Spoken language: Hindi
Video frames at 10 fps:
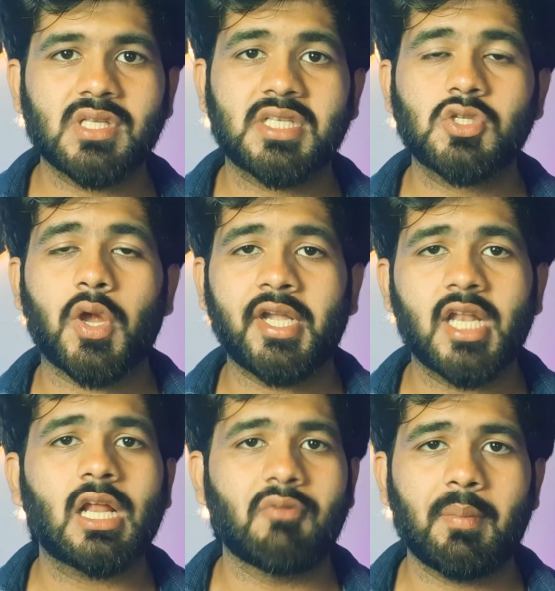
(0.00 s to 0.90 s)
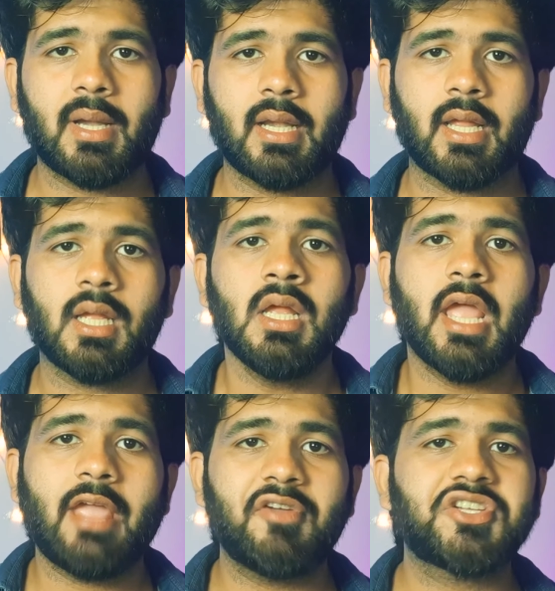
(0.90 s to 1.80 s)
वजह से जो इंडियन गवर्नमेंट ने
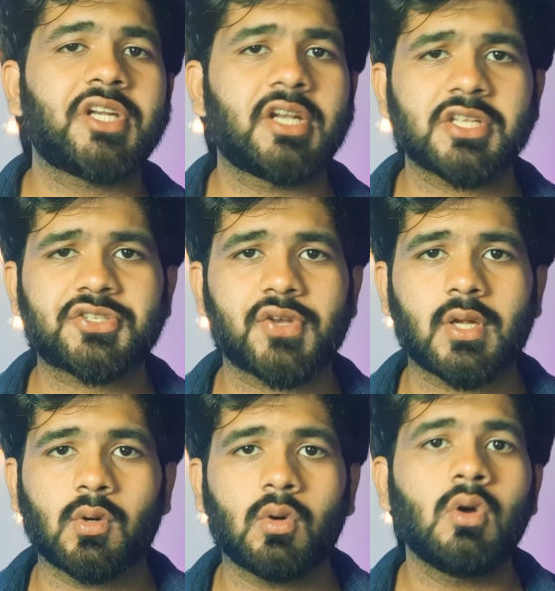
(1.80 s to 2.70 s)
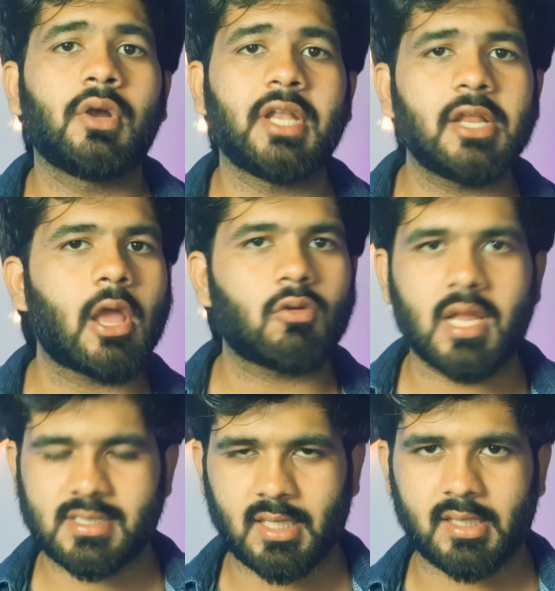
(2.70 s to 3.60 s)
एविएशन इंडस्ट्री को
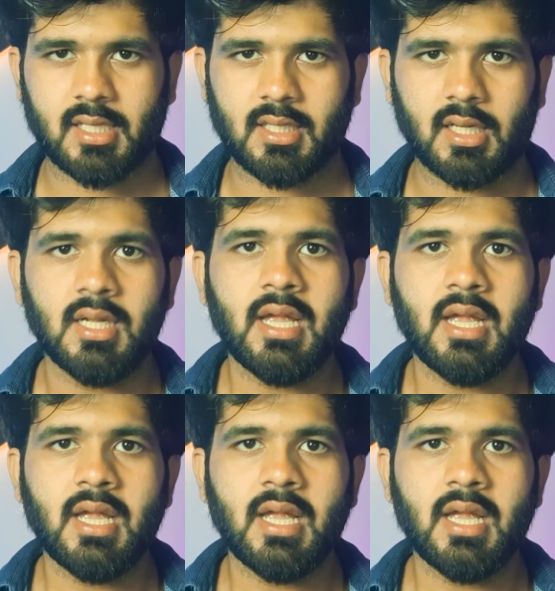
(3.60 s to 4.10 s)
डीरेगुलाइज कर दिया था